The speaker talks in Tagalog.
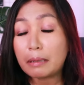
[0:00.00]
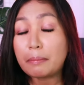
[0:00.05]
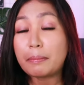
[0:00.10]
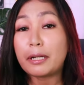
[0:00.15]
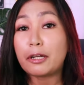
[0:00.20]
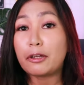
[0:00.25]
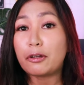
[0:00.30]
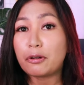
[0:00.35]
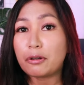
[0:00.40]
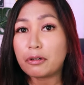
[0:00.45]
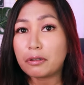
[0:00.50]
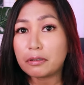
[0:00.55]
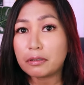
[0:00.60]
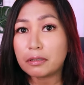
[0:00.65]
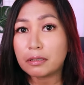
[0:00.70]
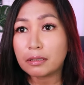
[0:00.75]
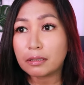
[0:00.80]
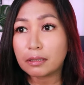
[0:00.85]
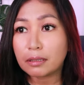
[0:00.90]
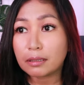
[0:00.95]
iba na yung
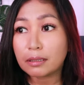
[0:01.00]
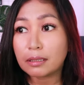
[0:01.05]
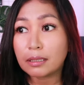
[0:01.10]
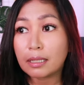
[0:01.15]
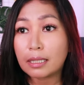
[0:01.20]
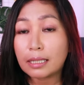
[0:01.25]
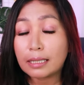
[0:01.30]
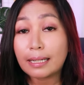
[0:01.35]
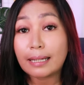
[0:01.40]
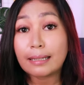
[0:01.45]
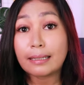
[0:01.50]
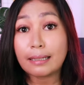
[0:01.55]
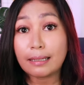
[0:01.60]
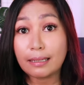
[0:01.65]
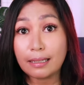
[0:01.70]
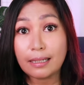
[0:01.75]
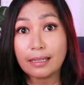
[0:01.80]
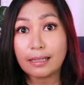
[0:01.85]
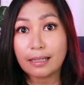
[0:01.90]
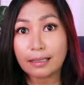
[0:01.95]

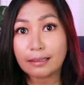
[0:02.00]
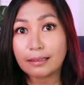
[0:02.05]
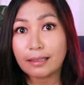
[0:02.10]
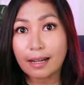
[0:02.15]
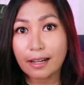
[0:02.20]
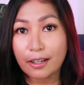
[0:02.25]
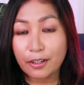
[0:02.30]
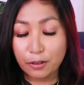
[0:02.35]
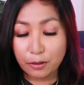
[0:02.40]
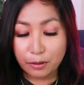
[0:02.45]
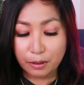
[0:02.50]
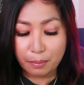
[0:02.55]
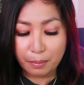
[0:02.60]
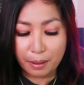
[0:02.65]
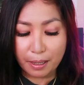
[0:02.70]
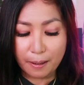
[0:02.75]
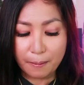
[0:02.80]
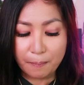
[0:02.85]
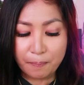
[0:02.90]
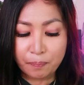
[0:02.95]
nag-iingat tayo, di
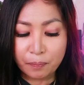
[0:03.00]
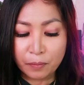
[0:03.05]
ba?